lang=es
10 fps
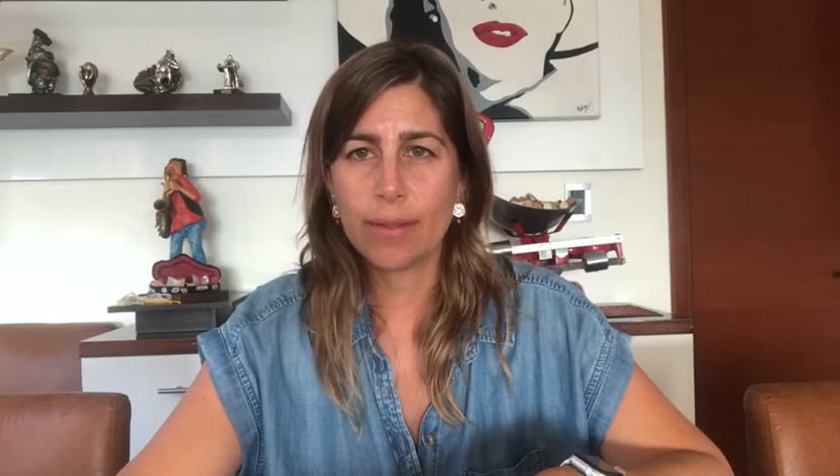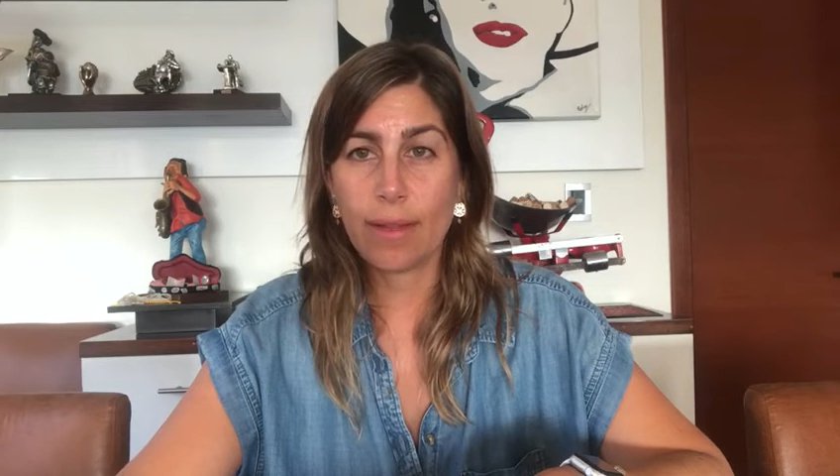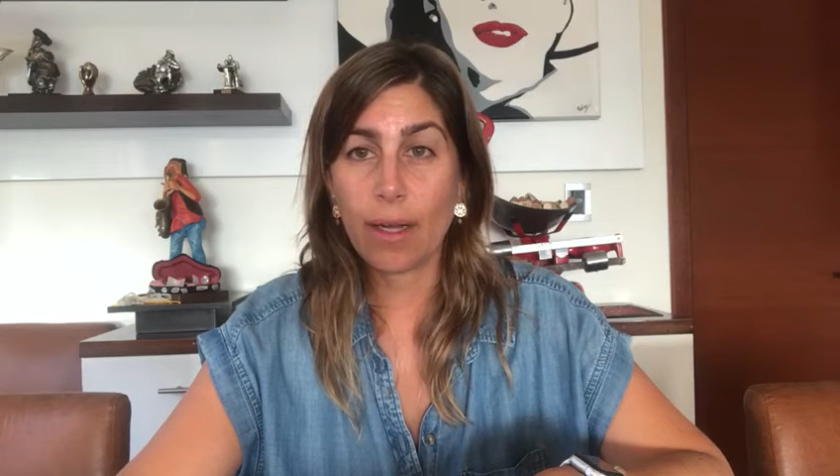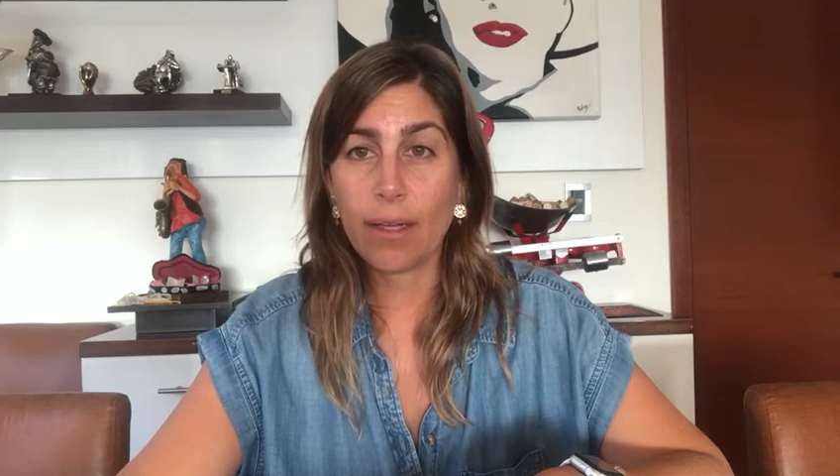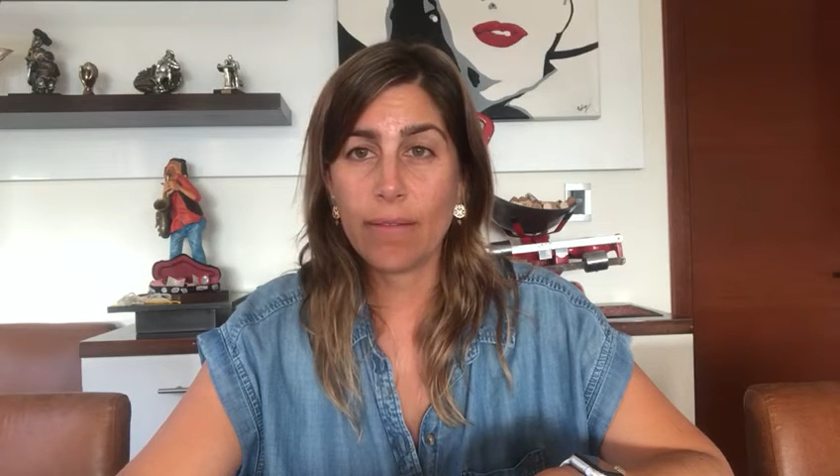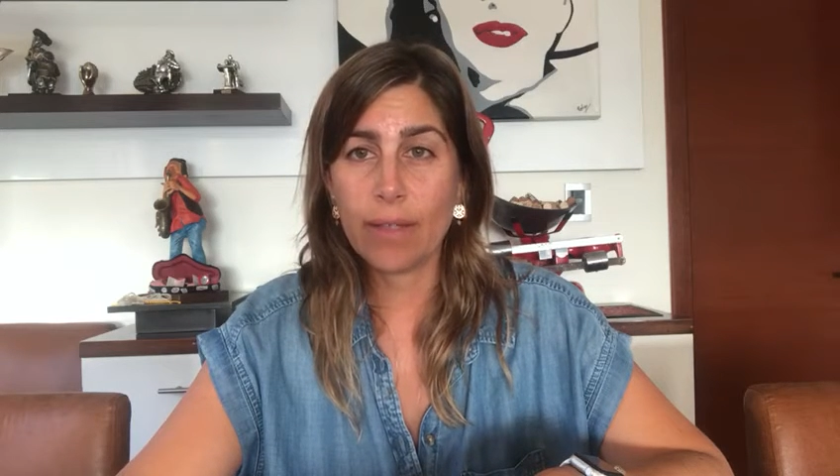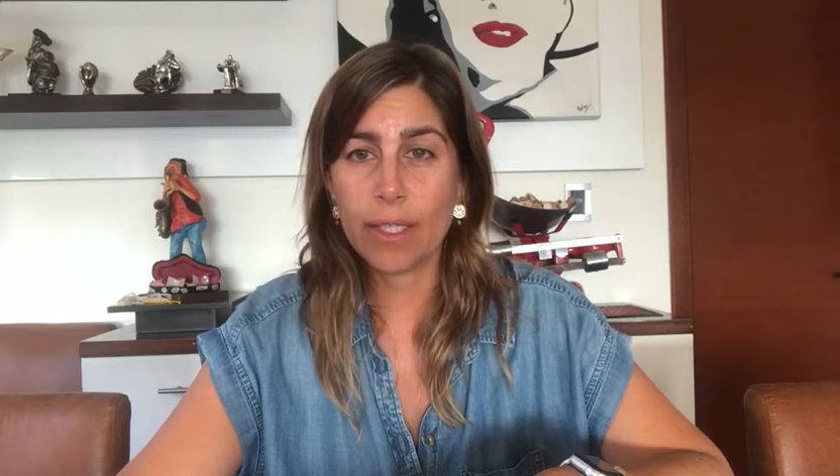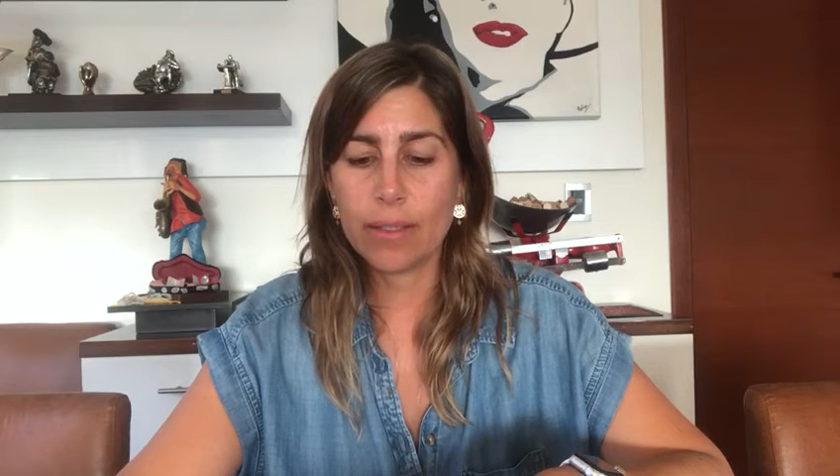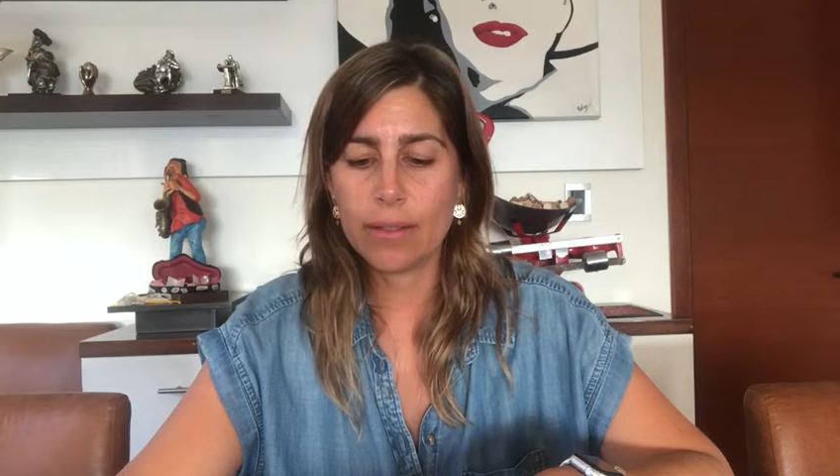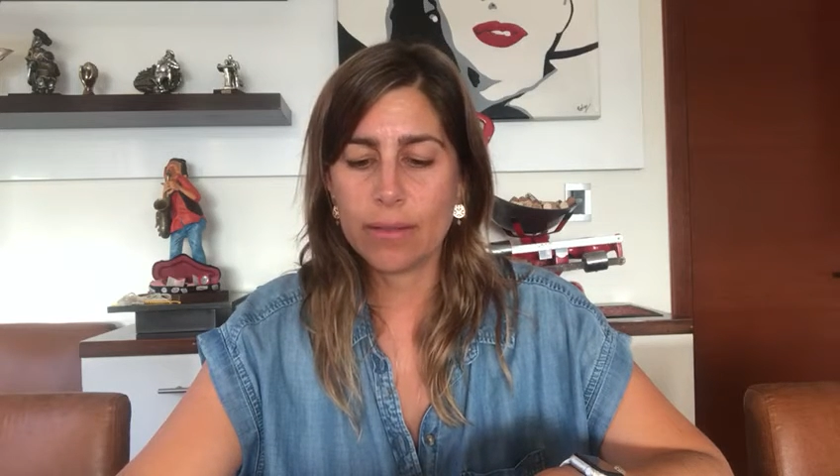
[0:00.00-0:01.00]

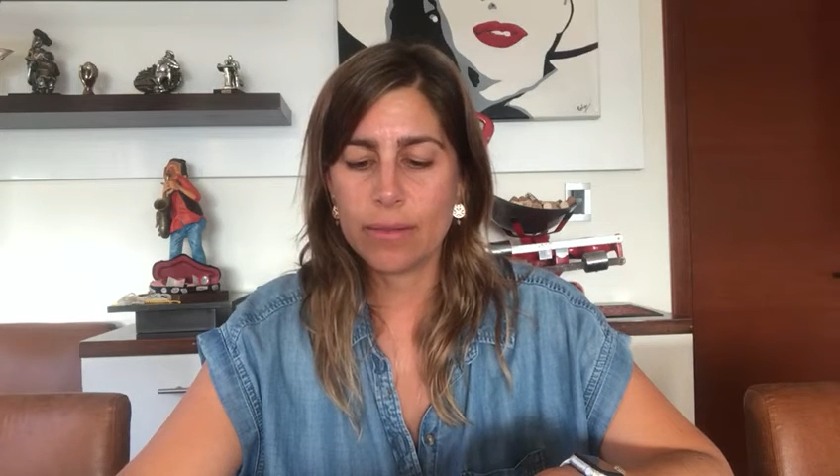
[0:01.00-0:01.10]
terrible.